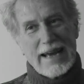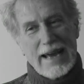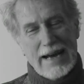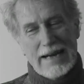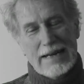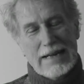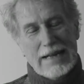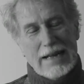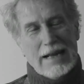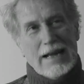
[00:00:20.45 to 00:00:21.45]
che ha
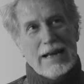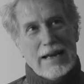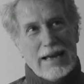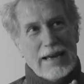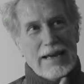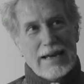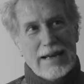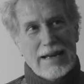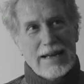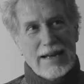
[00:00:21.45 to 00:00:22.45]

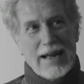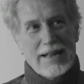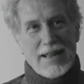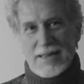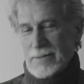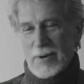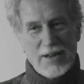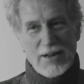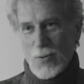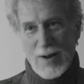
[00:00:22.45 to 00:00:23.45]
eh, è
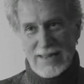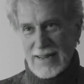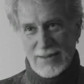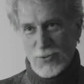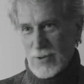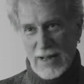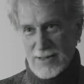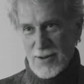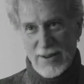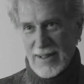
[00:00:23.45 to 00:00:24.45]
testimone di quasi tutta la
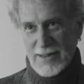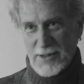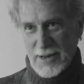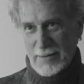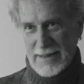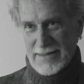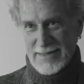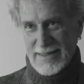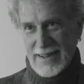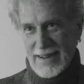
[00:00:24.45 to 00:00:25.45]
storia del cinema.
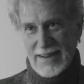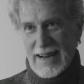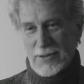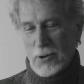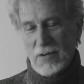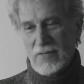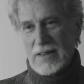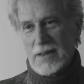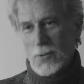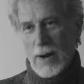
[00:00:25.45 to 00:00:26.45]
Nato nel
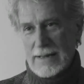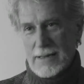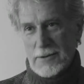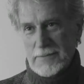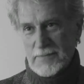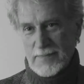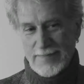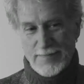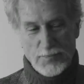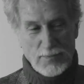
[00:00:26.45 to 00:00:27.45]
24
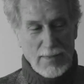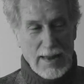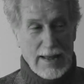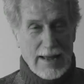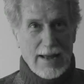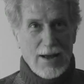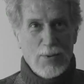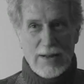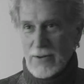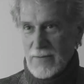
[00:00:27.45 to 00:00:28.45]

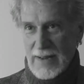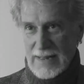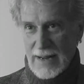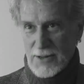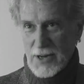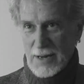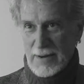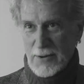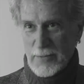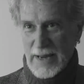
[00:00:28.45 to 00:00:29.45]
quando inventa il
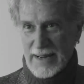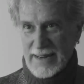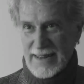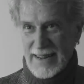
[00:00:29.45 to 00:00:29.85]
cinema Lumière.